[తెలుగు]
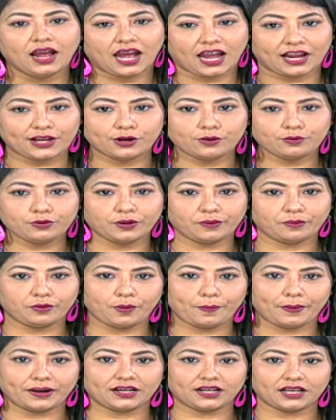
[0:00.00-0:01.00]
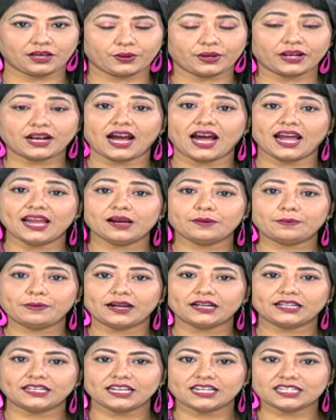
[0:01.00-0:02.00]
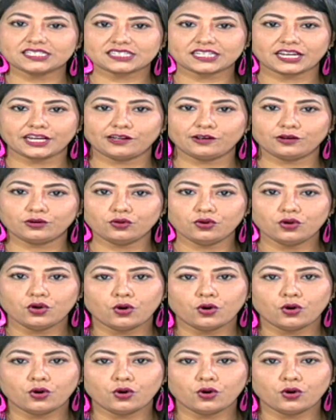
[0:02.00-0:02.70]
అయోమయంలో పడ్డారు ఇక ఆయా పార్టీల శ్రేణులు